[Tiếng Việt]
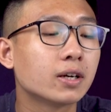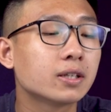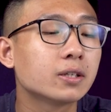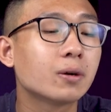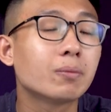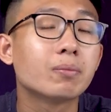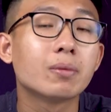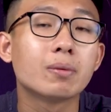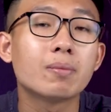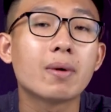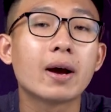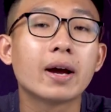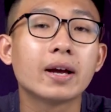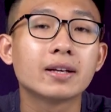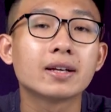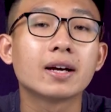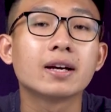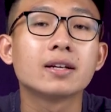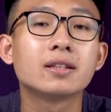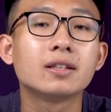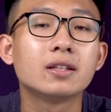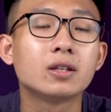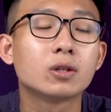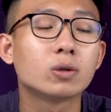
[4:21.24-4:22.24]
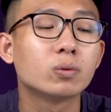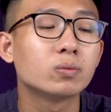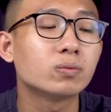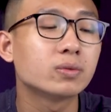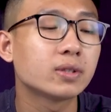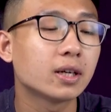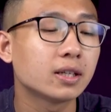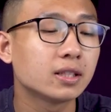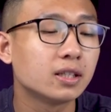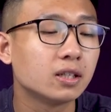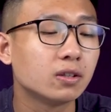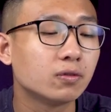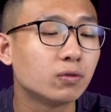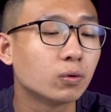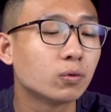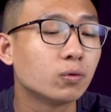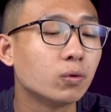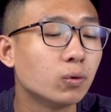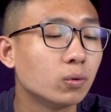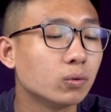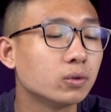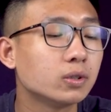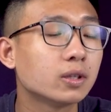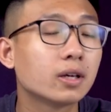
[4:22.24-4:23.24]
với cái dòng 13 inch này thì cũng sẽ chỉ phục
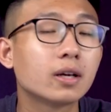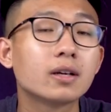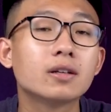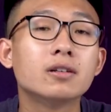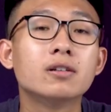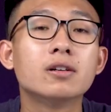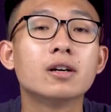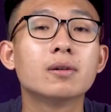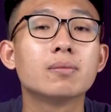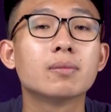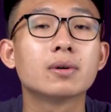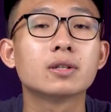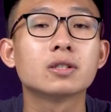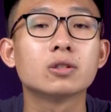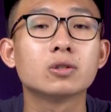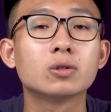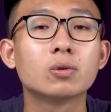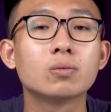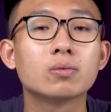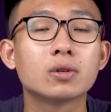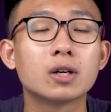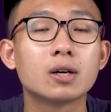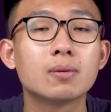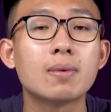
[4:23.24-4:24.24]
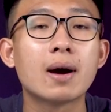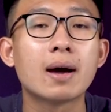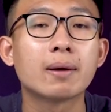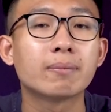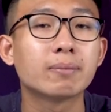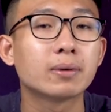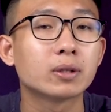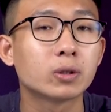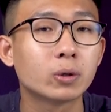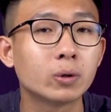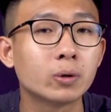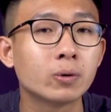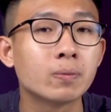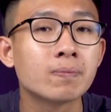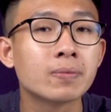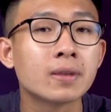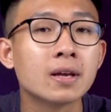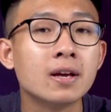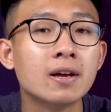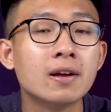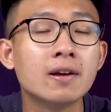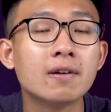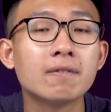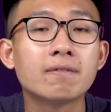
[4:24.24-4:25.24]
vụ những cái người mà sử dụng cơ bản mà thôi.
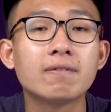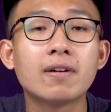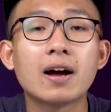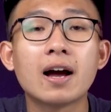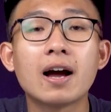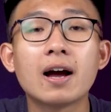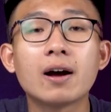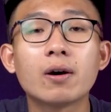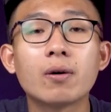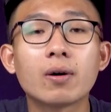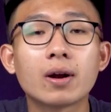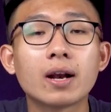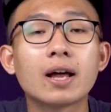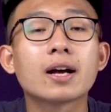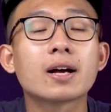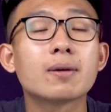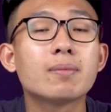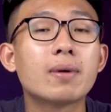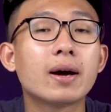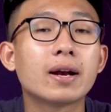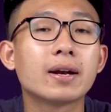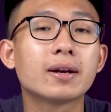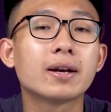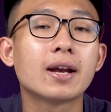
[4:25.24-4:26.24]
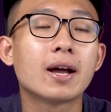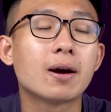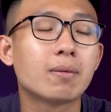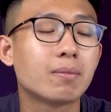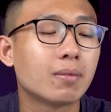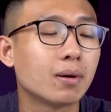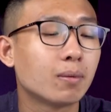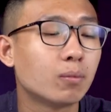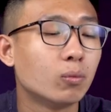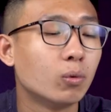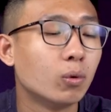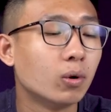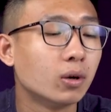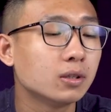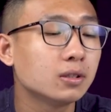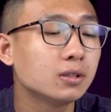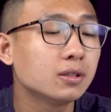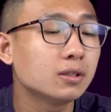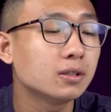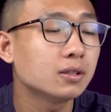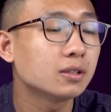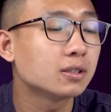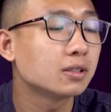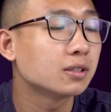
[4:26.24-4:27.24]
Và hoặc là các bạn nào mà muốn
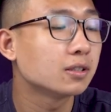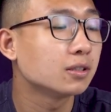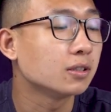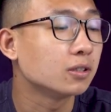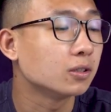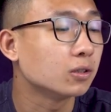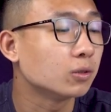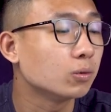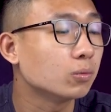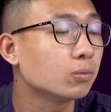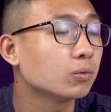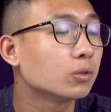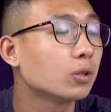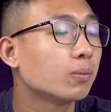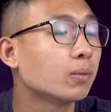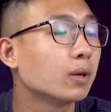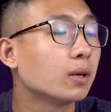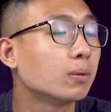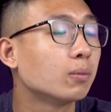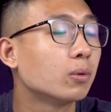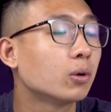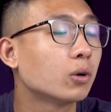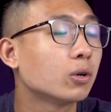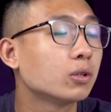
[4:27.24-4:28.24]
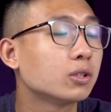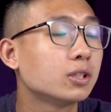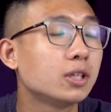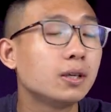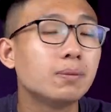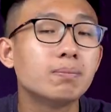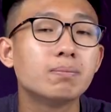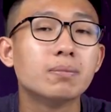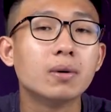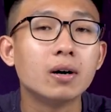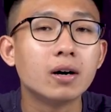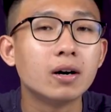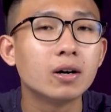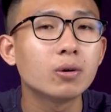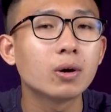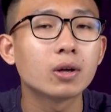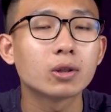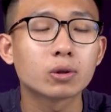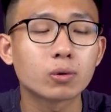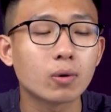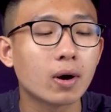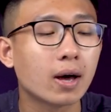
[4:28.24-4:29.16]
sử dụng cho mình một con chip mới hoàn